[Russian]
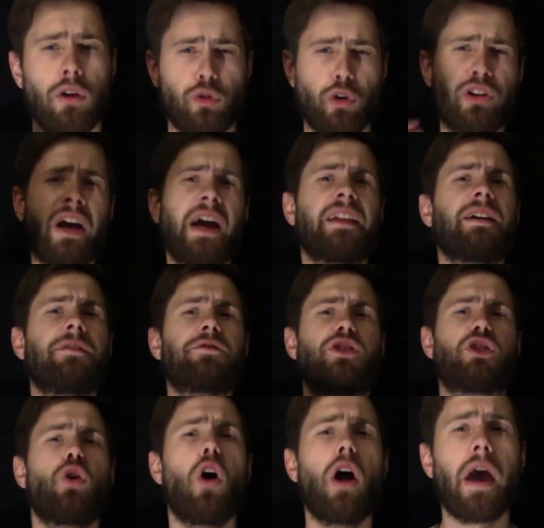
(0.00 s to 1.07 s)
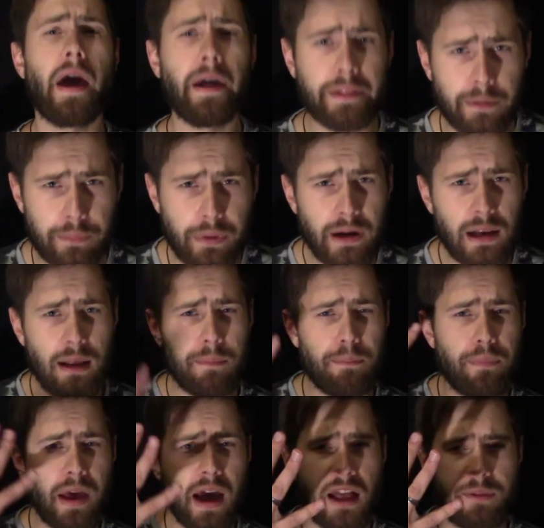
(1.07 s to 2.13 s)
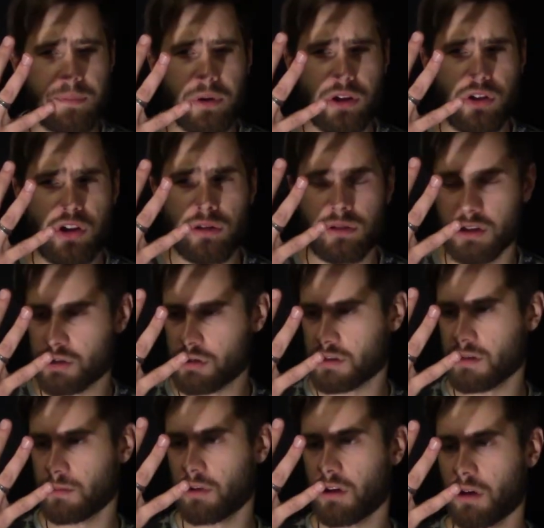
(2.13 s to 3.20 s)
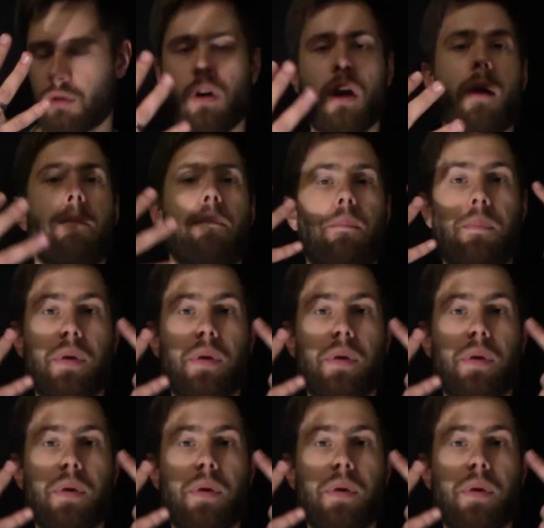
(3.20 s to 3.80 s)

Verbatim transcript: Но на этом все. Это были 5 причин, да что со мной такое,